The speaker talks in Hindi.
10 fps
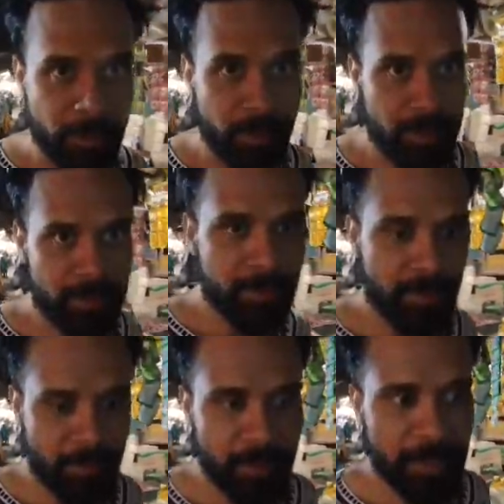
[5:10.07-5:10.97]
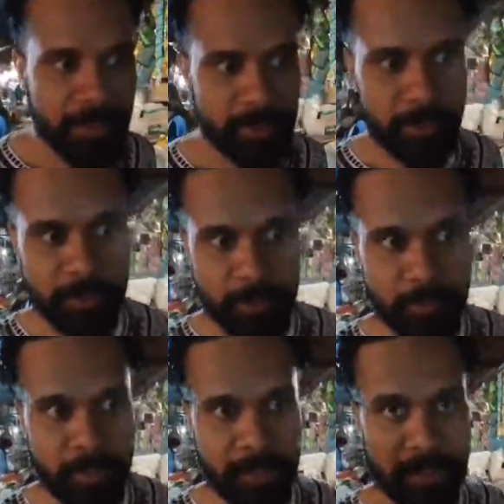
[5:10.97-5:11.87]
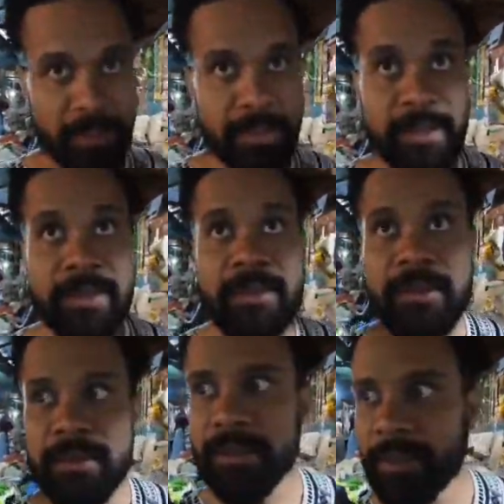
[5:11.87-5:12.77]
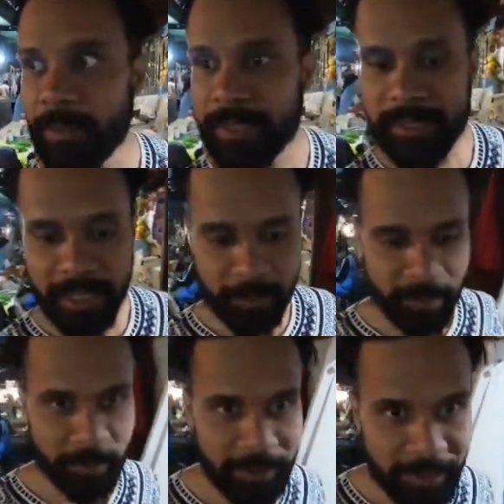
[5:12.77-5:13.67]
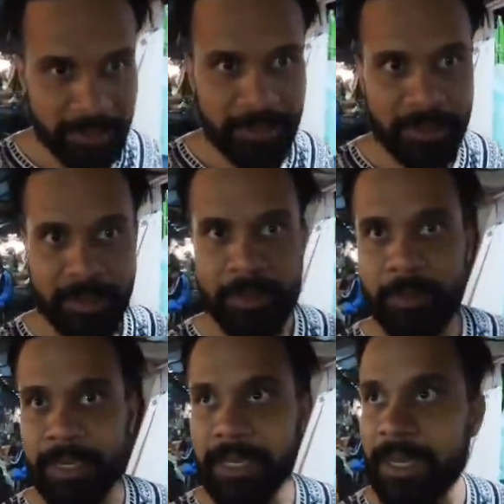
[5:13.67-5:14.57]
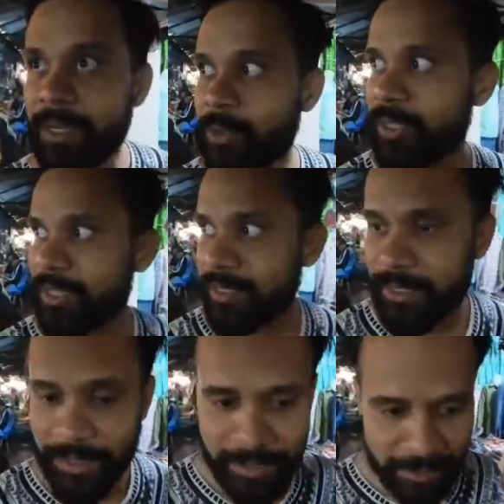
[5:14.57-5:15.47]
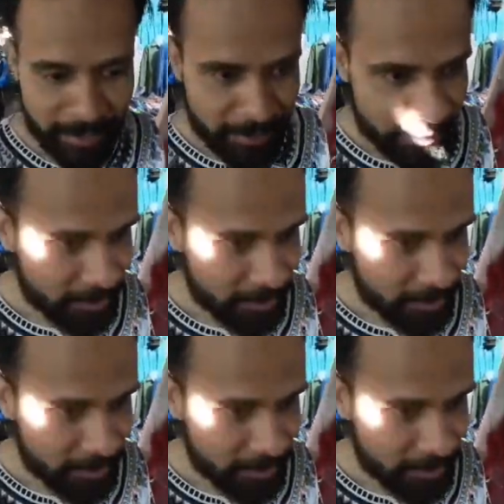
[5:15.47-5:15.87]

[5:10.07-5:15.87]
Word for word: बट हमारा जो मार्केट है इनके बरसात में भी बढ़िया है कोई टेंशन नहीं है